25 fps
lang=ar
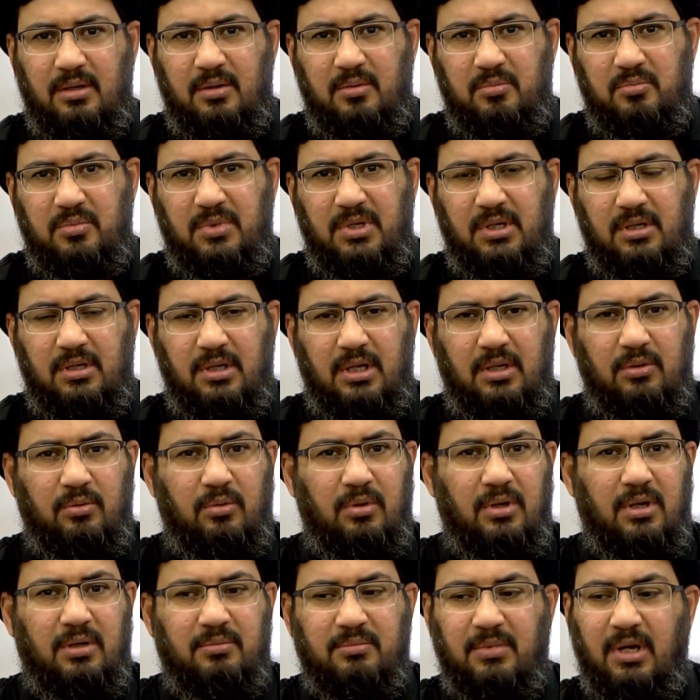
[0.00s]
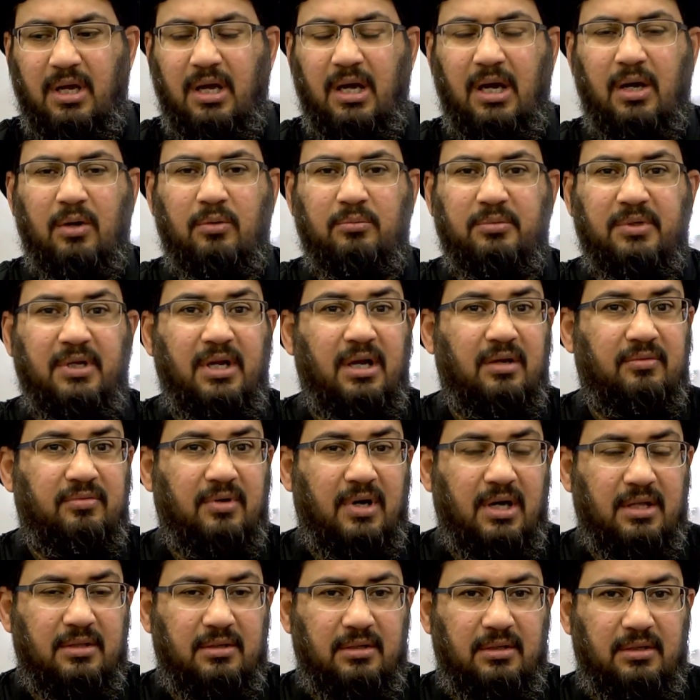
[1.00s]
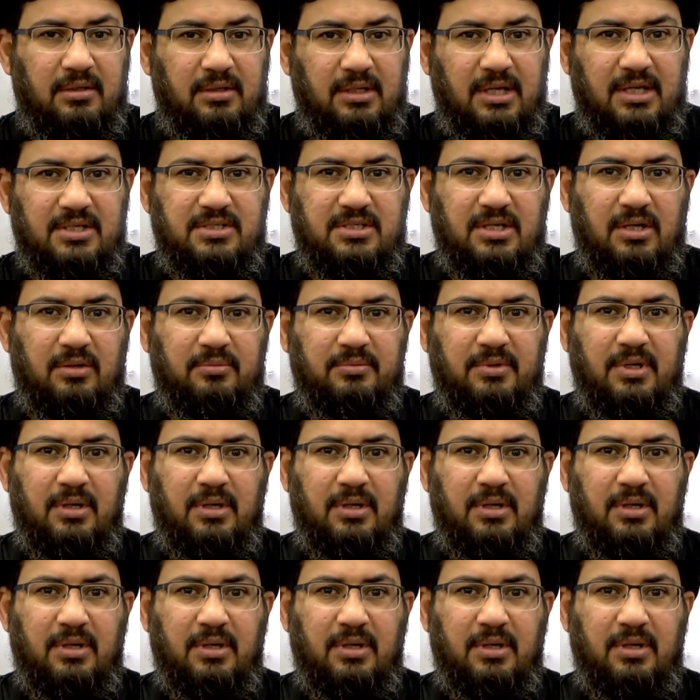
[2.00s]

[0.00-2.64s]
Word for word: من العلماء أو من أفاضل الناس أو من